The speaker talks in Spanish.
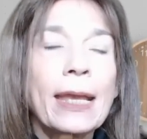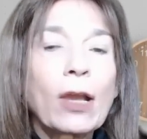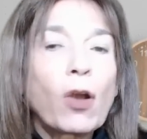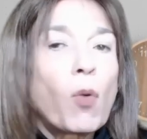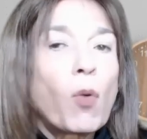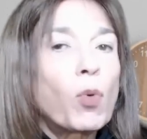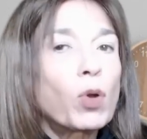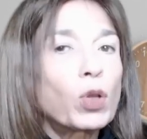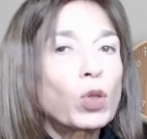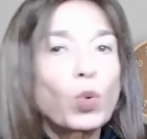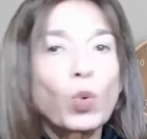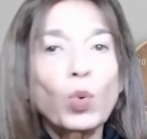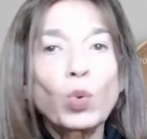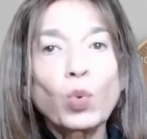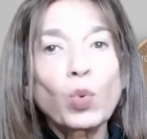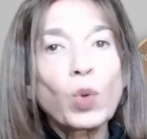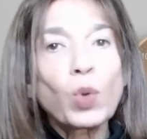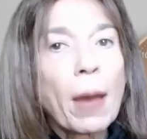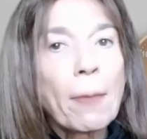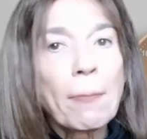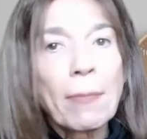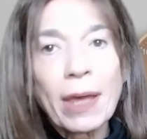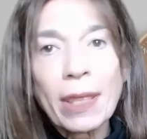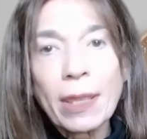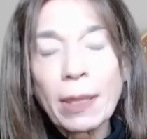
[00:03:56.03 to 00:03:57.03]
como
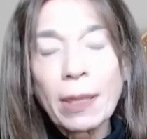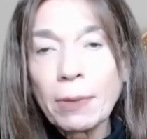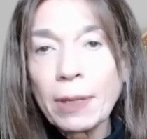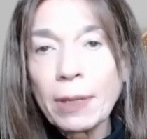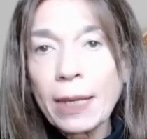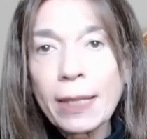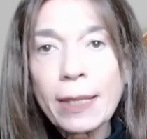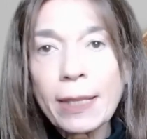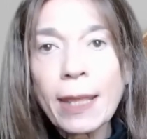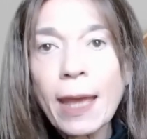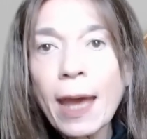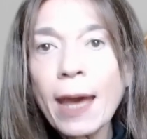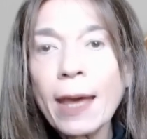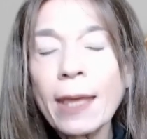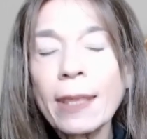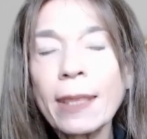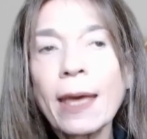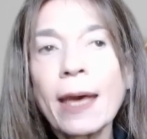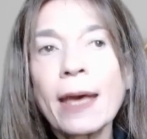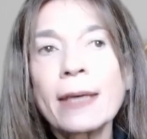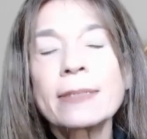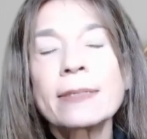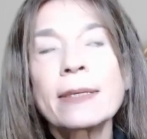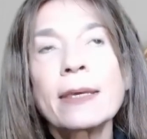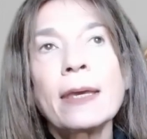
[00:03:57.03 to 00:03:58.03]
estructuras más
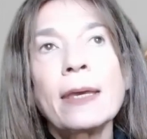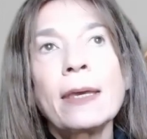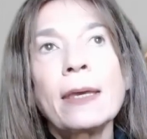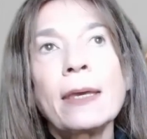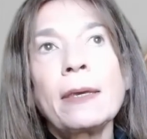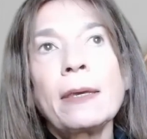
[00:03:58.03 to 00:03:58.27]
debilitadas.